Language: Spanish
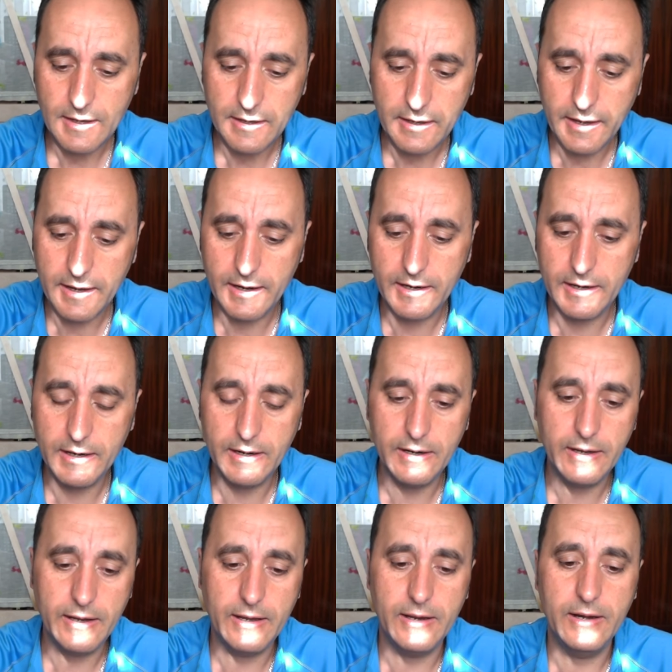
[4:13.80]

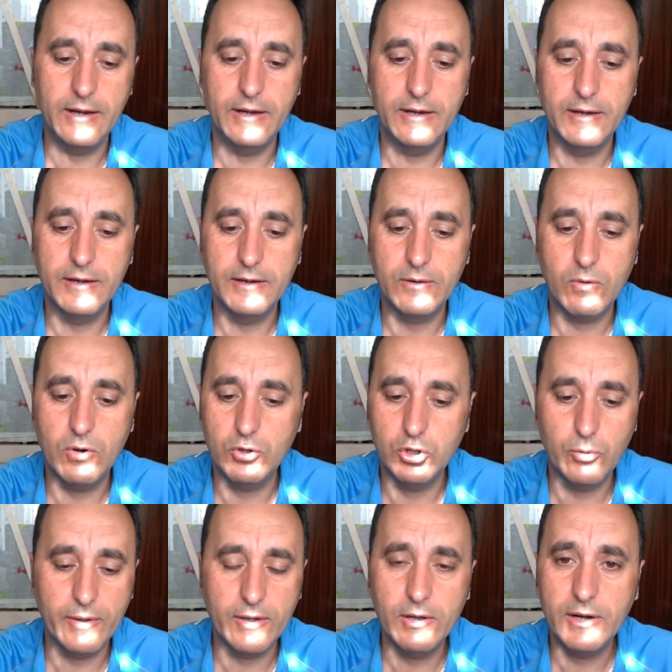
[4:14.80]
el,
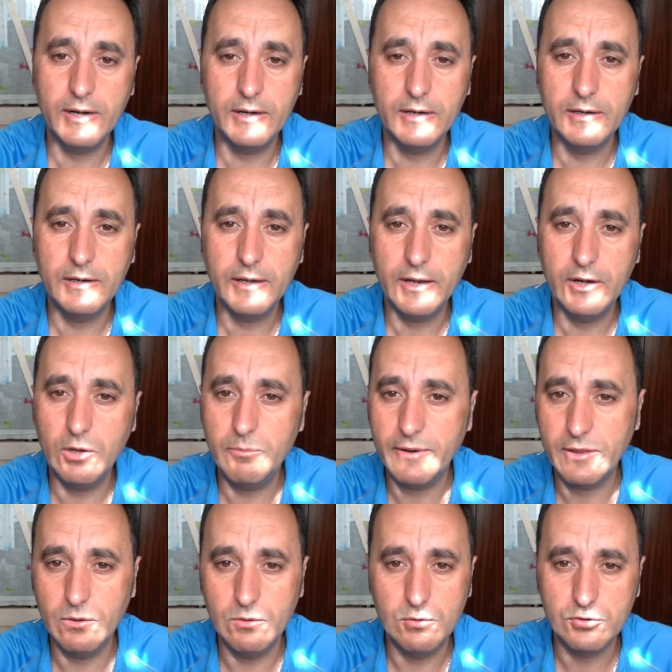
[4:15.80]
cuando ves el,
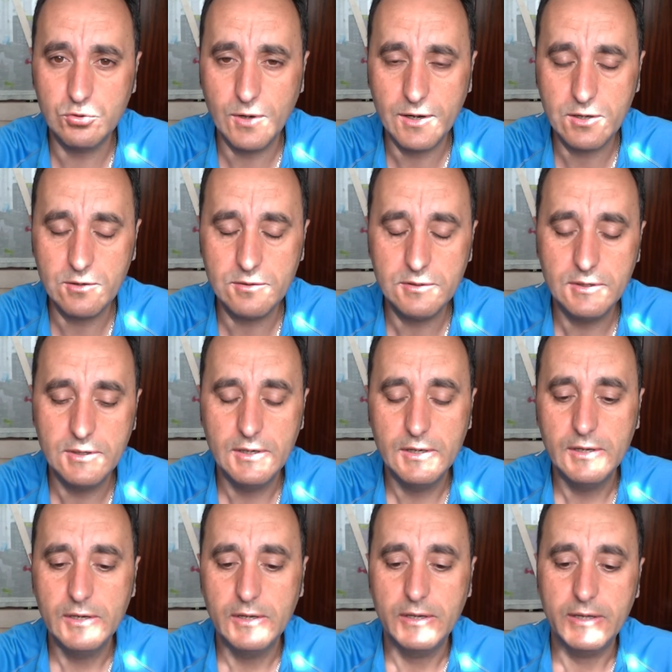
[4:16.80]
nombre de un usuario
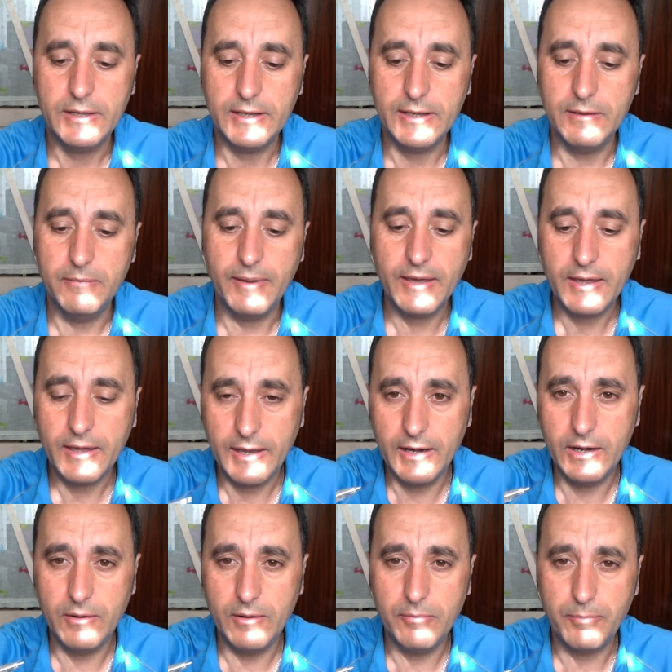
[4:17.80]
y ves
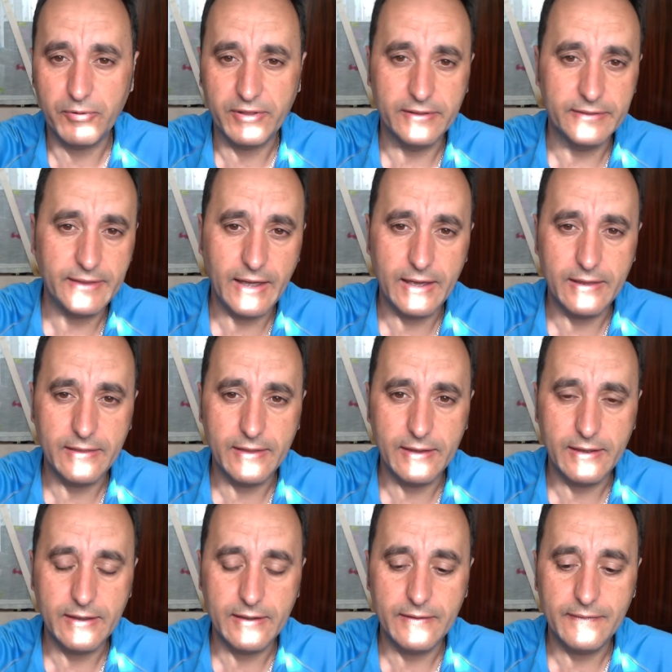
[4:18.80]
el porcentaje
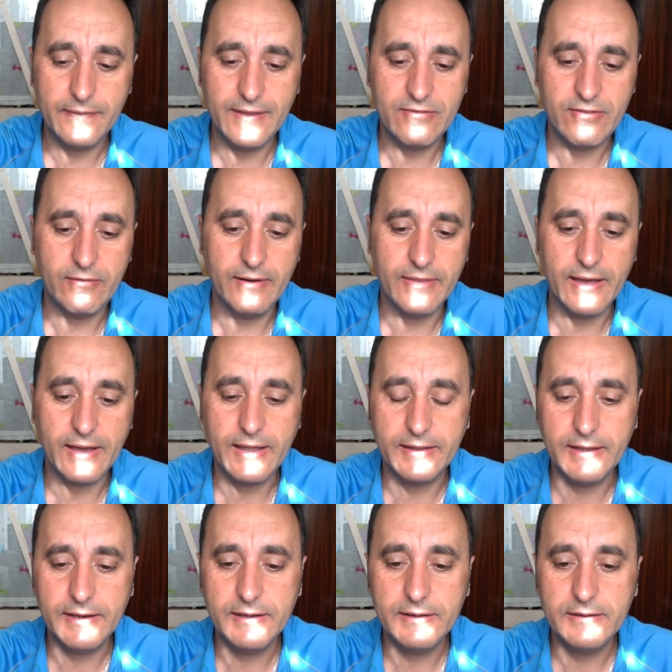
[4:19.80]
de, fiabilidad que
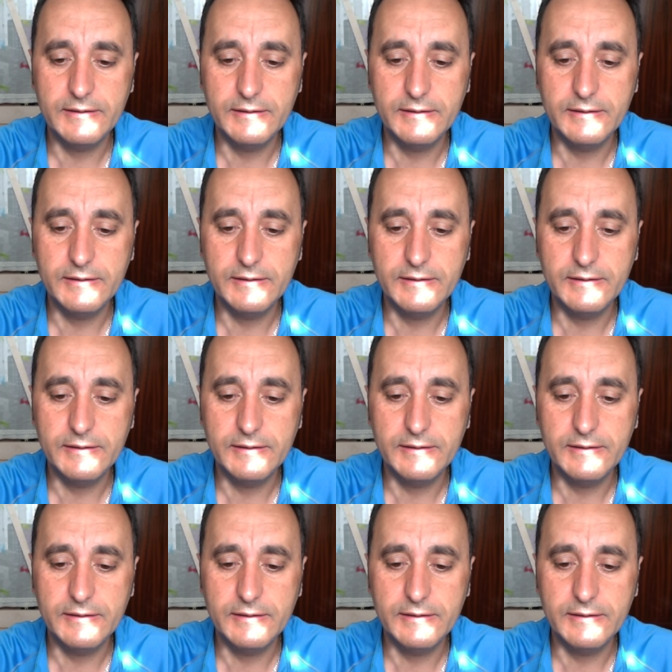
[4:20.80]
tiene,